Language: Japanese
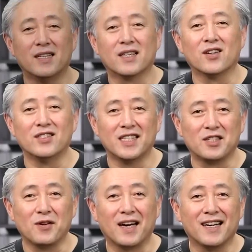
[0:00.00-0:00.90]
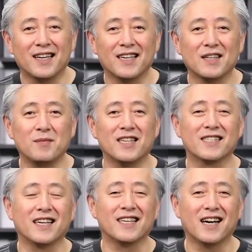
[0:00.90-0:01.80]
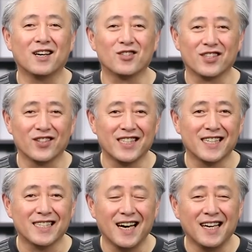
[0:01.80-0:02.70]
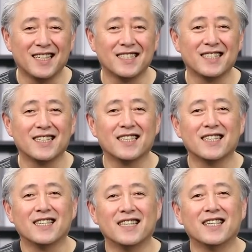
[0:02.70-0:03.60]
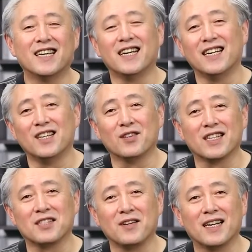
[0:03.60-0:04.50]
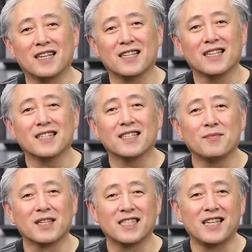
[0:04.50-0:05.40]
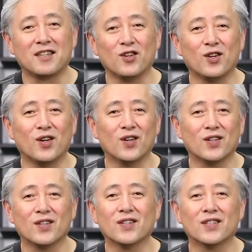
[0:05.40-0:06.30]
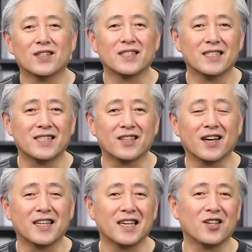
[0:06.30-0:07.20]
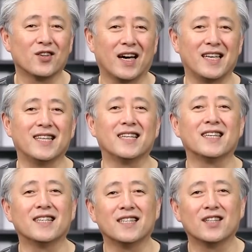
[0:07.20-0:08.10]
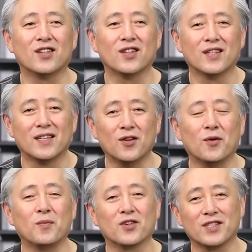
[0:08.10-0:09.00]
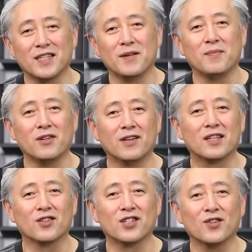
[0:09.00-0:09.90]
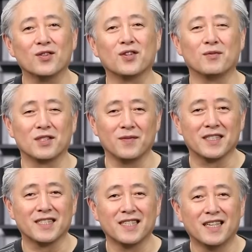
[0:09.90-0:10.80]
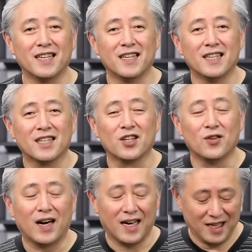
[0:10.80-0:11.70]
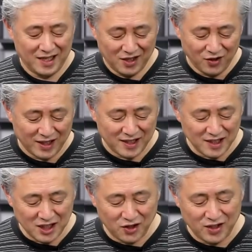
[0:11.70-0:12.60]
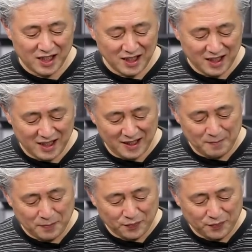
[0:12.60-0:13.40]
こんにちは皆さんいかがお過ごしですか、えー、私は町田の鶴川大教会の牧師三浦俊夫と申します今日は9月21日